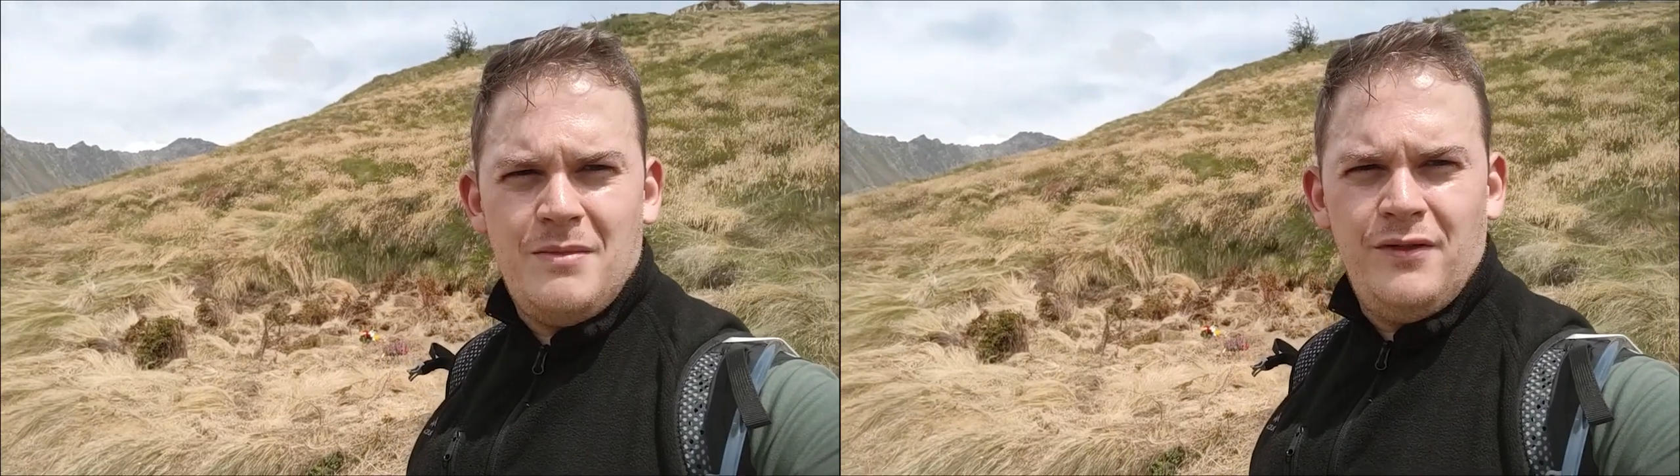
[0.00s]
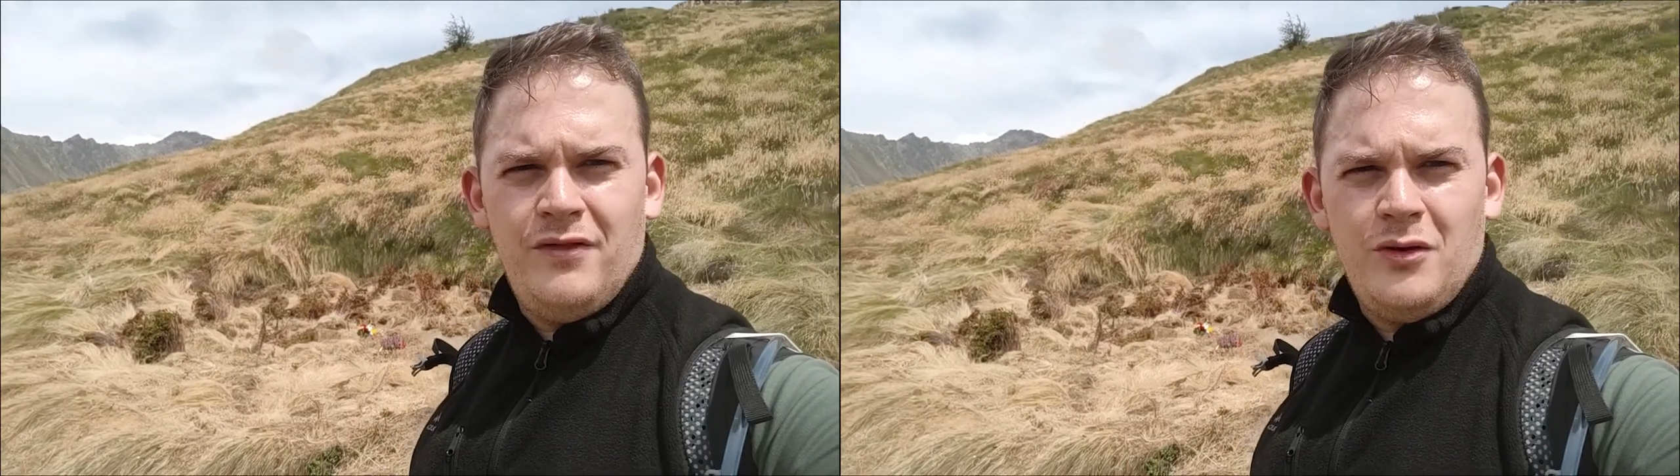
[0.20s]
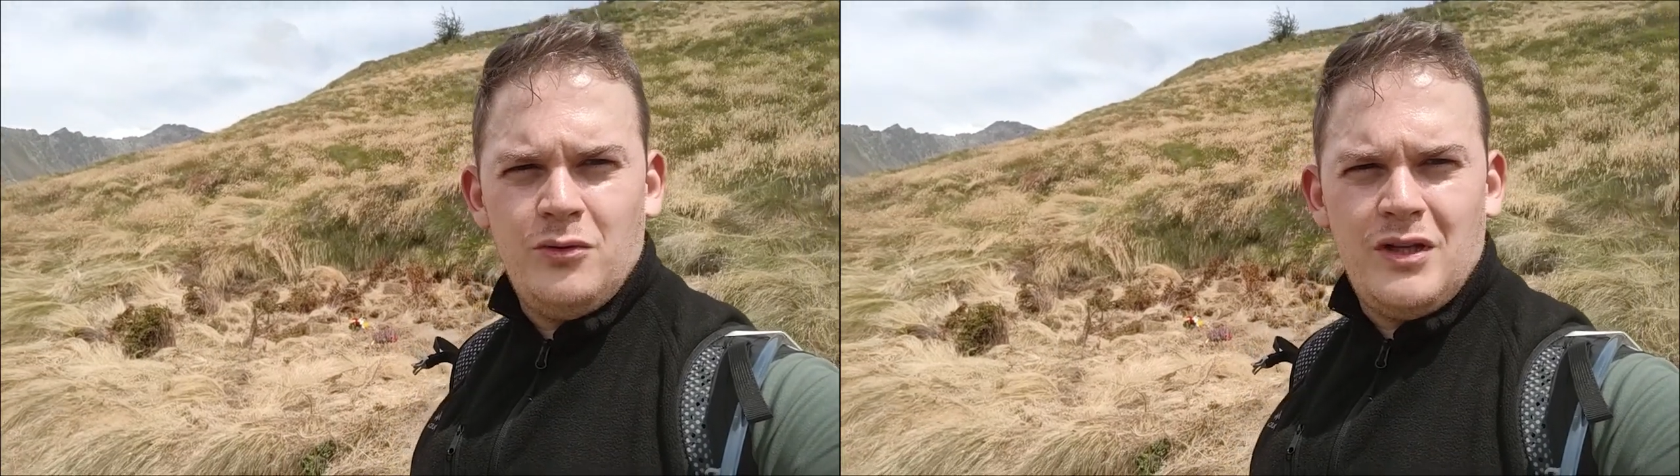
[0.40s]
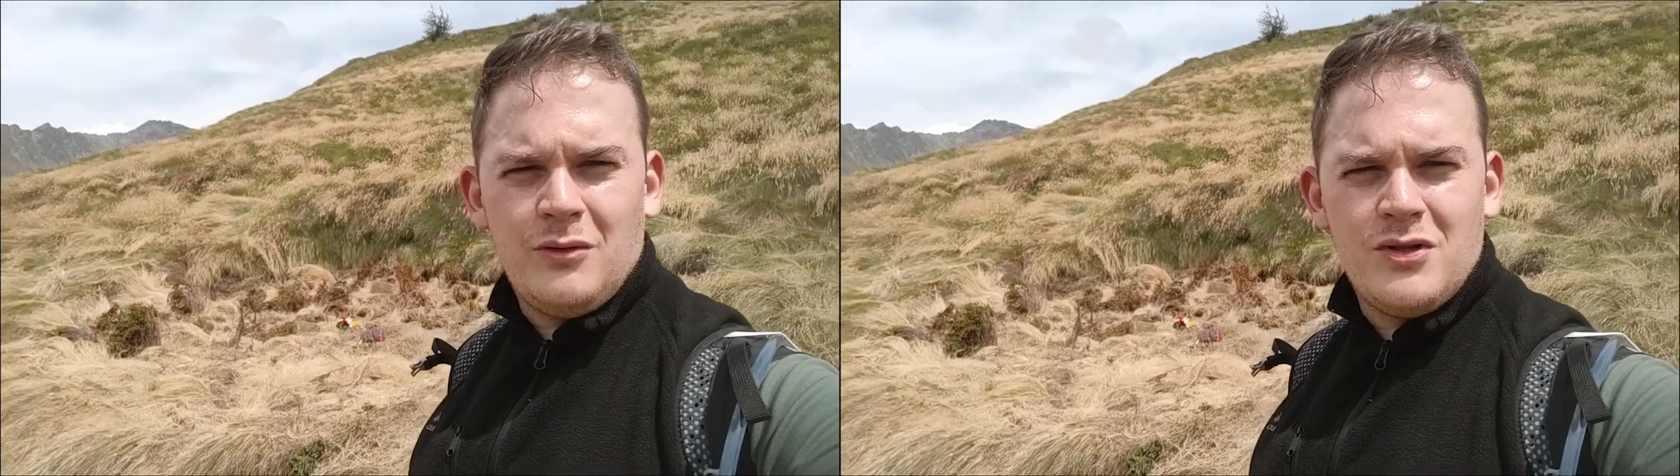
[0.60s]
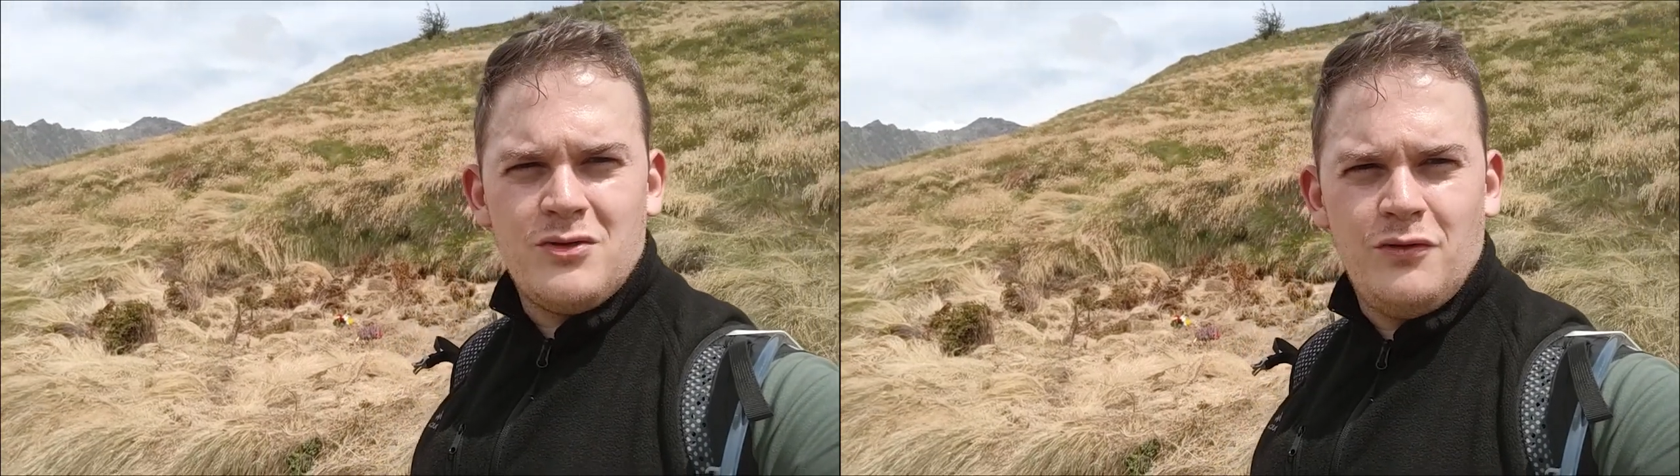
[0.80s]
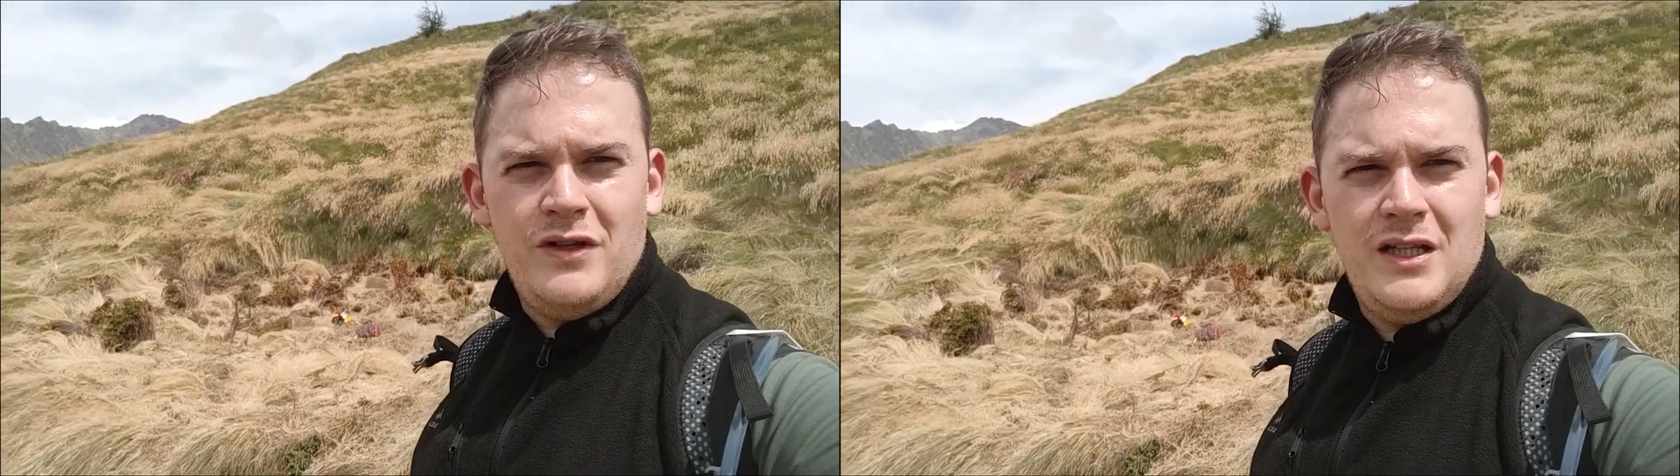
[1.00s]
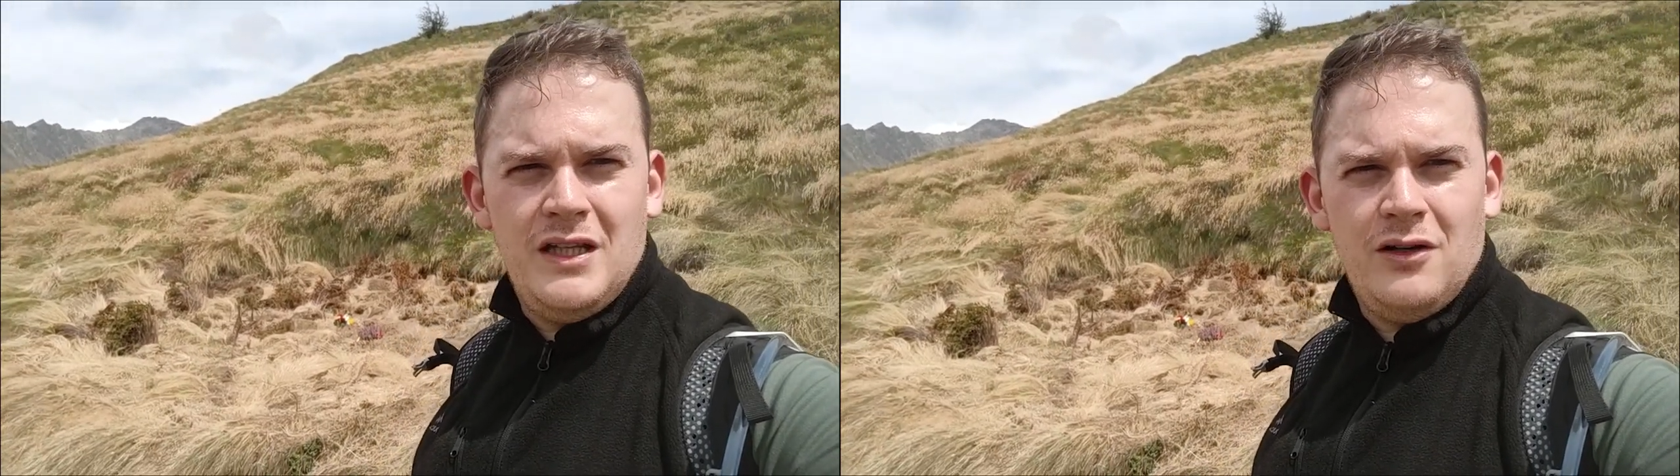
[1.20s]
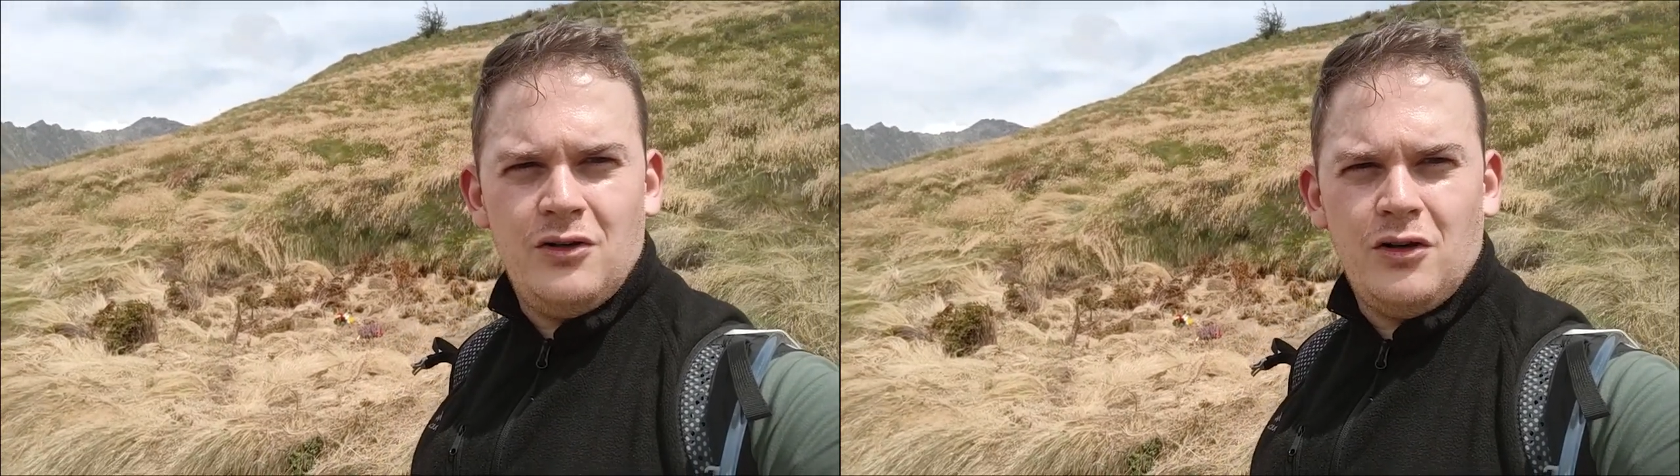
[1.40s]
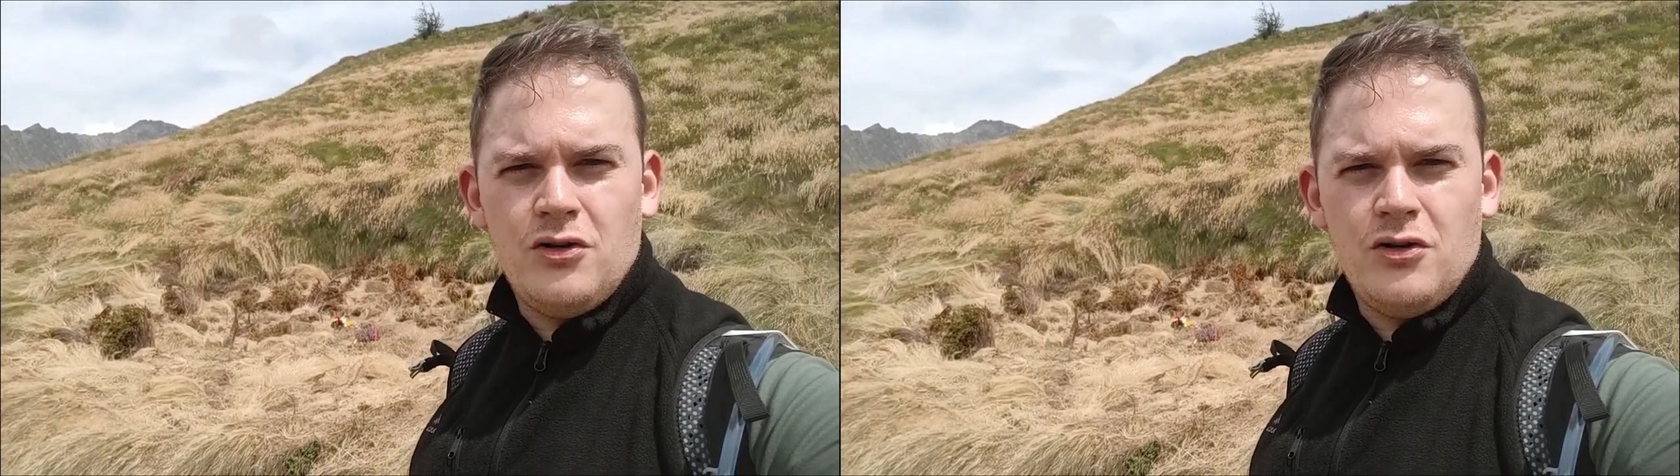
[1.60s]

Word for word: benvenuti a questo video.